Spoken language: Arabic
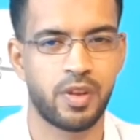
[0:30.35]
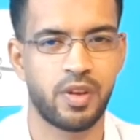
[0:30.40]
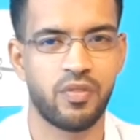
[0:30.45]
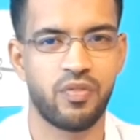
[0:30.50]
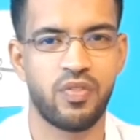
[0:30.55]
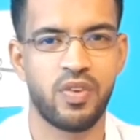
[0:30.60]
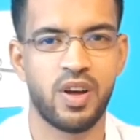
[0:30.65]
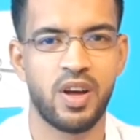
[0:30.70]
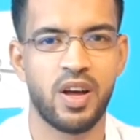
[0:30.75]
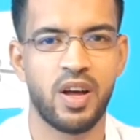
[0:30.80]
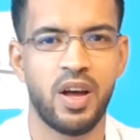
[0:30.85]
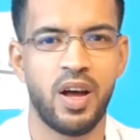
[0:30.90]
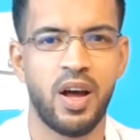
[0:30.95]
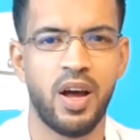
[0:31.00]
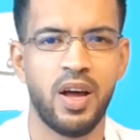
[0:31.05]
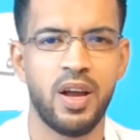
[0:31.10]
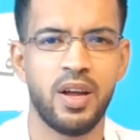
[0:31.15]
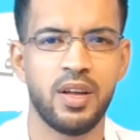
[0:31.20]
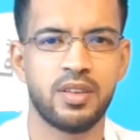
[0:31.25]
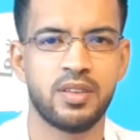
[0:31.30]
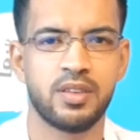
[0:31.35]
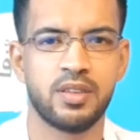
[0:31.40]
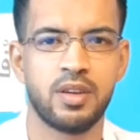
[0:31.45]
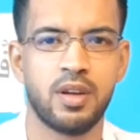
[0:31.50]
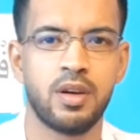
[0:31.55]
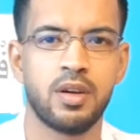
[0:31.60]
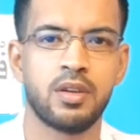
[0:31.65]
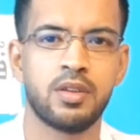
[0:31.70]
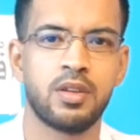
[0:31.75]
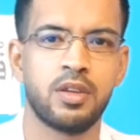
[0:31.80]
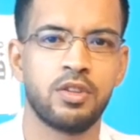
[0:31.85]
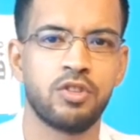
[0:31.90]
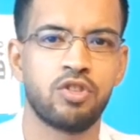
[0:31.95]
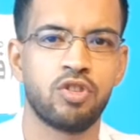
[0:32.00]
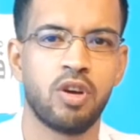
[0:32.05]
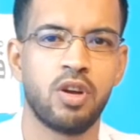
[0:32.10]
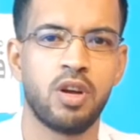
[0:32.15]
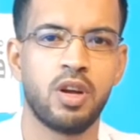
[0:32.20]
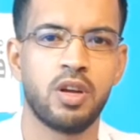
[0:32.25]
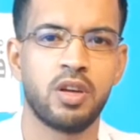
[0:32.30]
فحلقة النهاردة إن
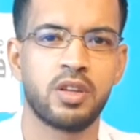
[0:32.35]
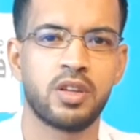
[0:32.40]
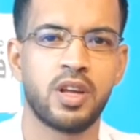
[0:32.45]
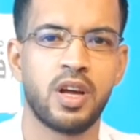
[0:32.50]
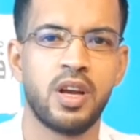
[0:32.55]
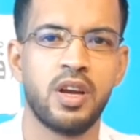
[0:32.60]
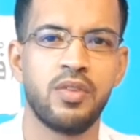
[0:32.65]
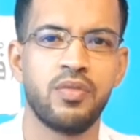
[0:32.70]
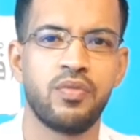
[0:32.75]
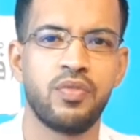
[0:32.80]
شاء الله نتكلم